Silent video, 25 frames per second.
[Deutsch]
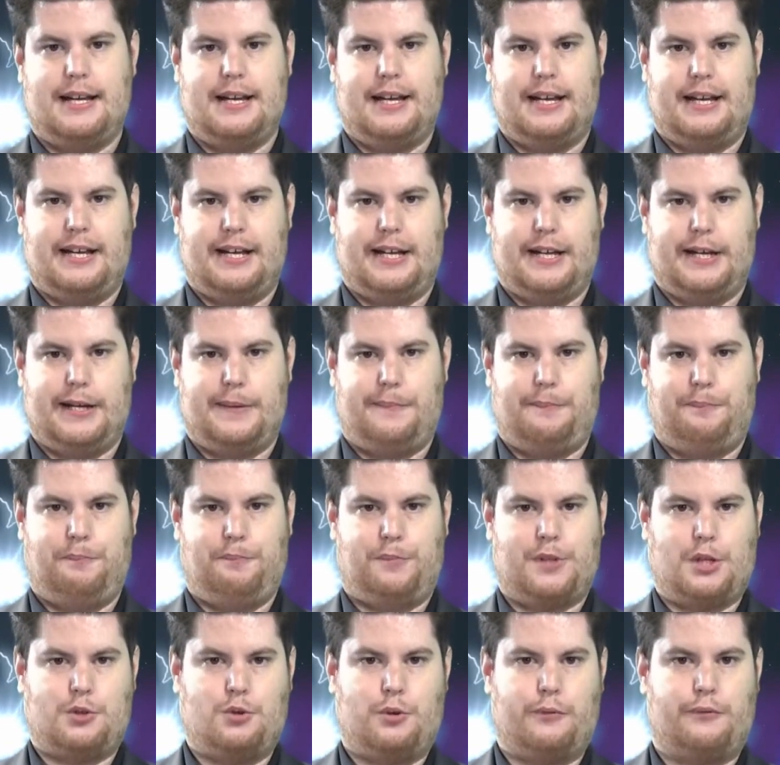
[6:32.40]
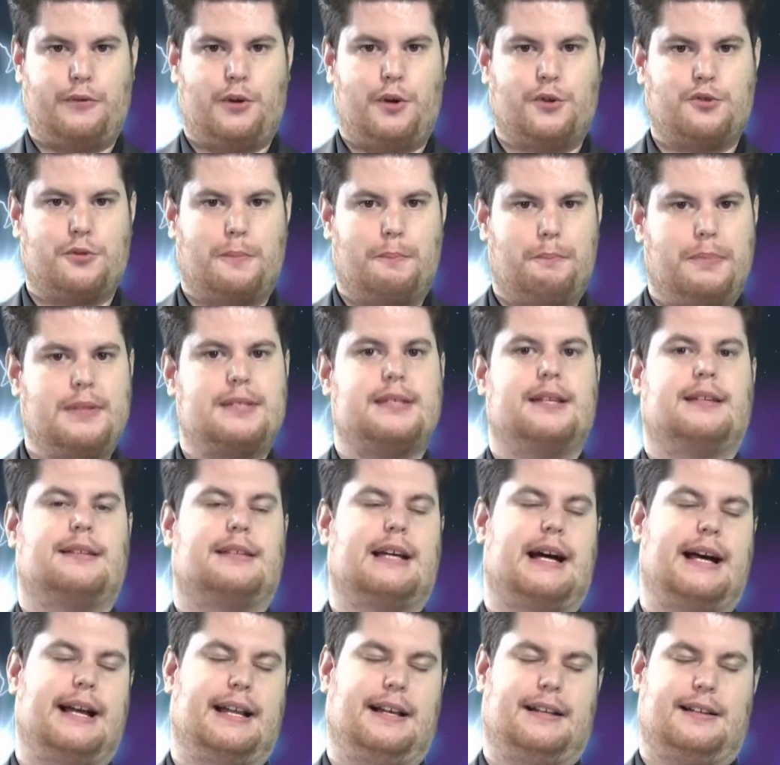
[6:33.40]
ähm, der Jungfrau so ein bisschen
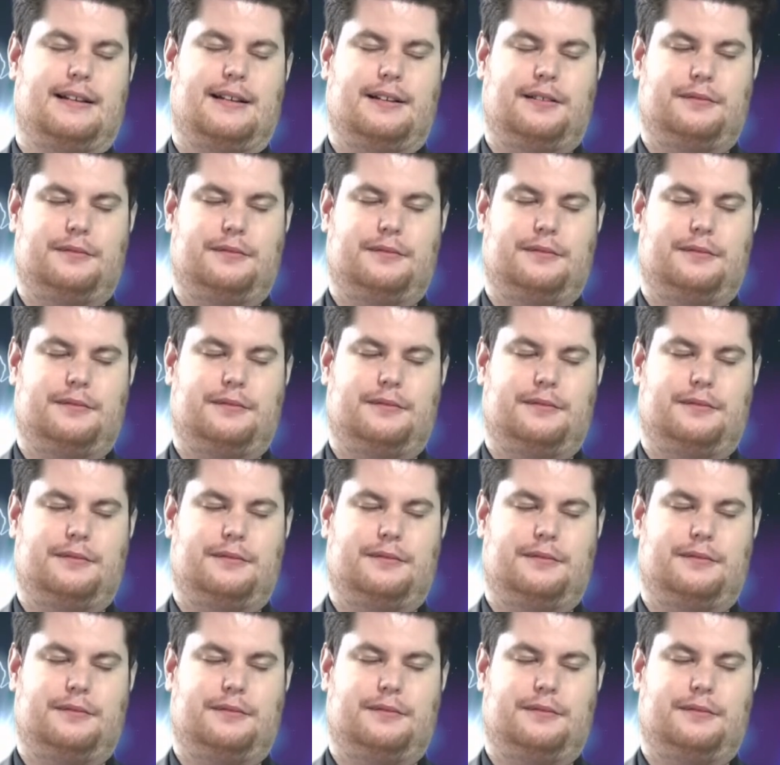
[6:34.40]
teilen kann